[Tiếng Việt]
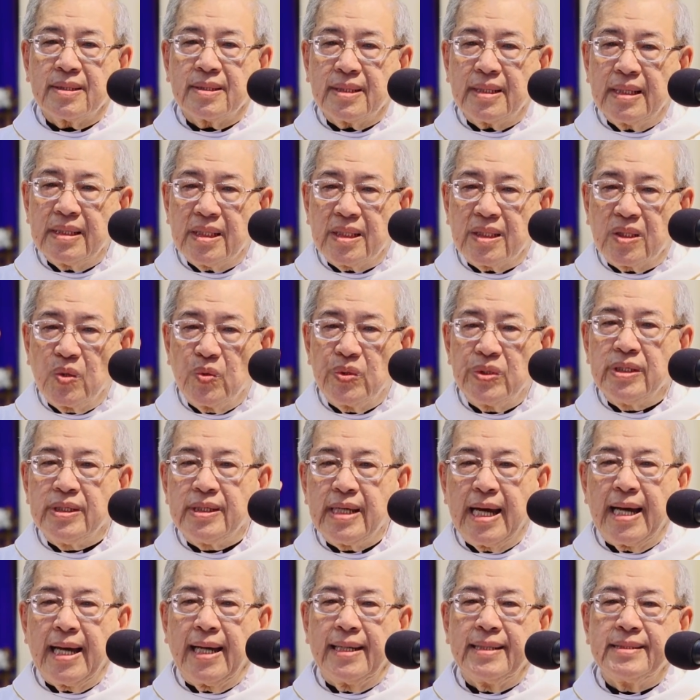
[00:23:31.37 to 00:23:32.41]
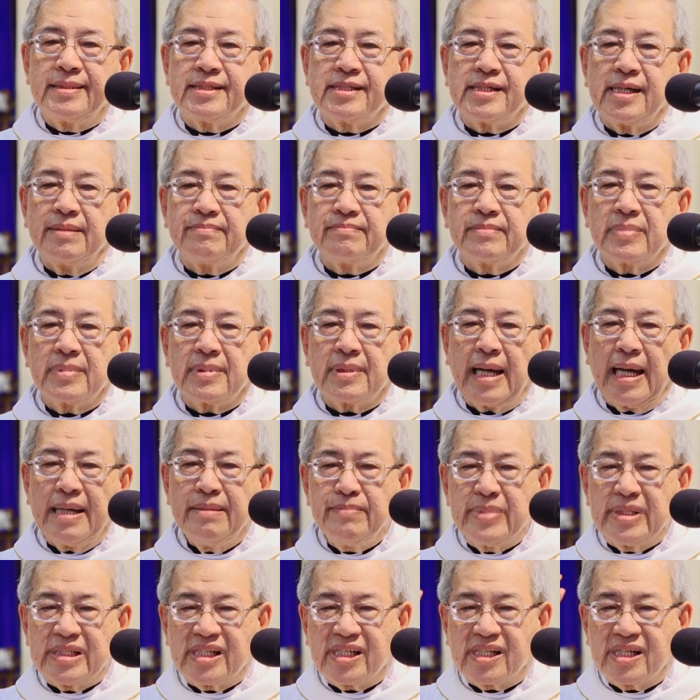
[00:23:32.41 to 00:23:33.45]
cái tuổi già anh chị em cái
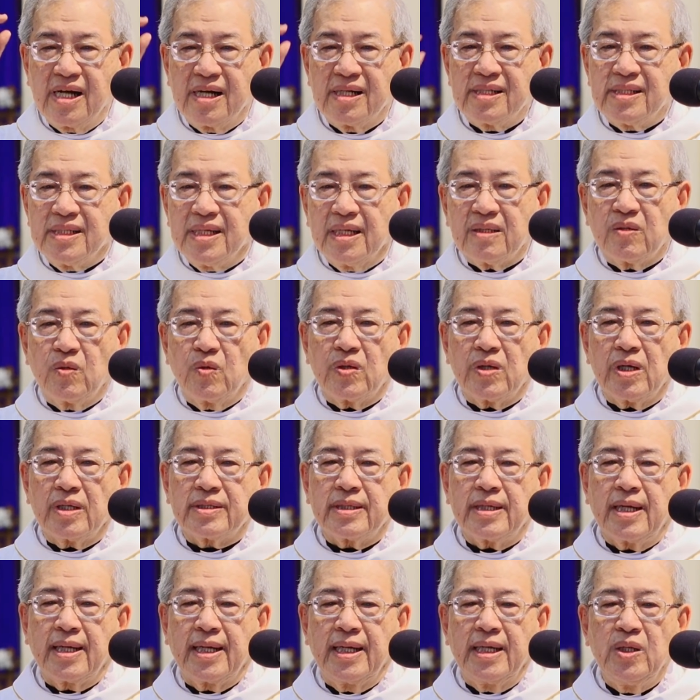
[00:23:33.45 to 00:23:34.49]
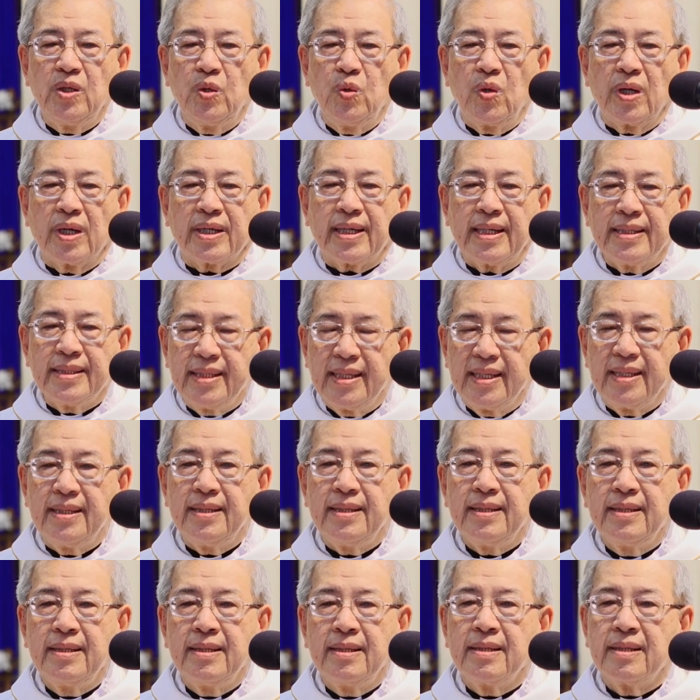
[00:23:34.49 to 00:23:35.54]
mà sợ nhất của các cha nghỉ hưu là cái gì
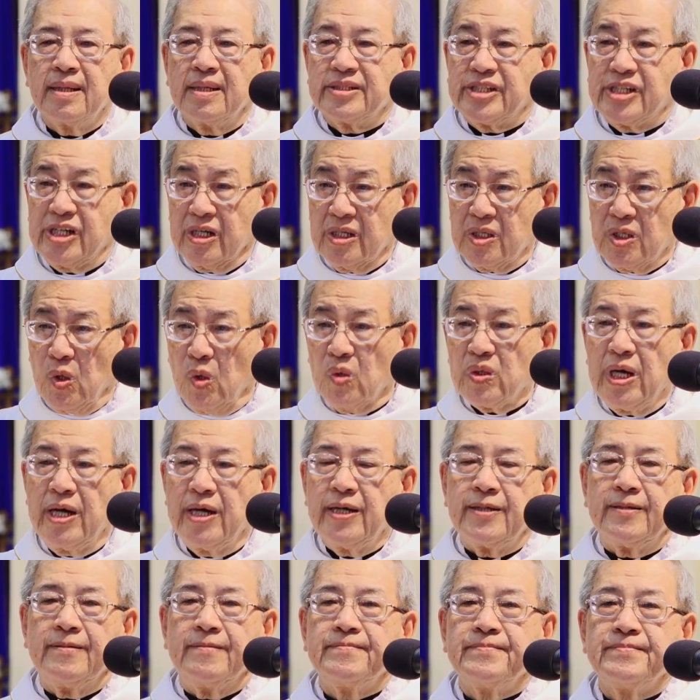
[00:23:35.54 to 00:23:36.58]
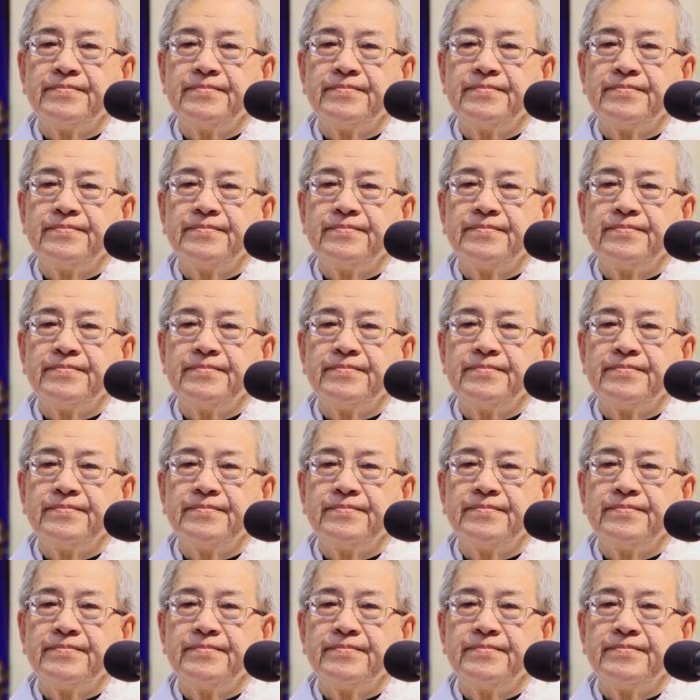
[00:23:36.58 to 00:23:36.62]
là sự cô đơn